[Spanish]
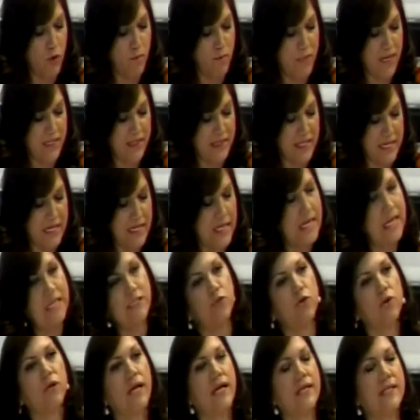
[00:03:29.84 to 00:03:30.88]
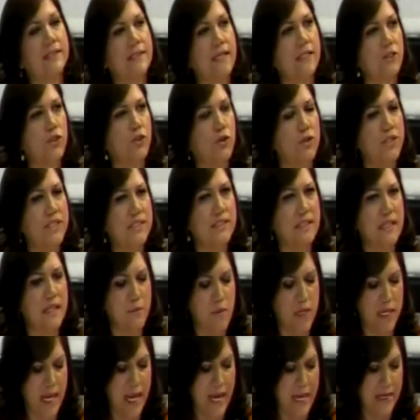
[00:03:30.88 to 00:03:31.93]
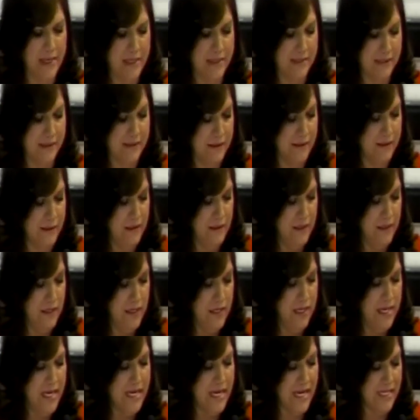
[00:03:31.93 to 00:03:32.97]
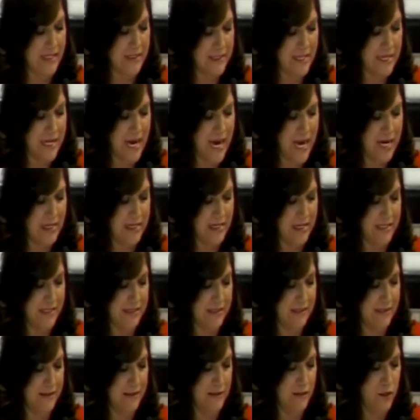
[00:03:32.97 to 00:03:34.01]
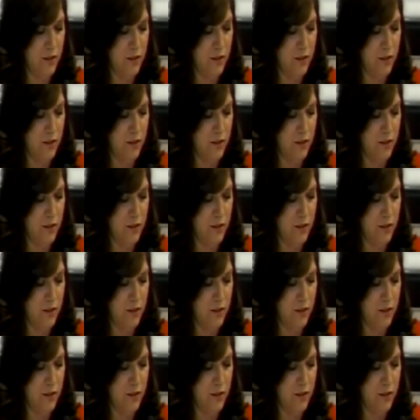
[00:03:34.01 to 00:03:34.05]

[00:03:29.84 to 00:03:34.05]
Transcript: combatir las organizaciones criminales, y castigarlas.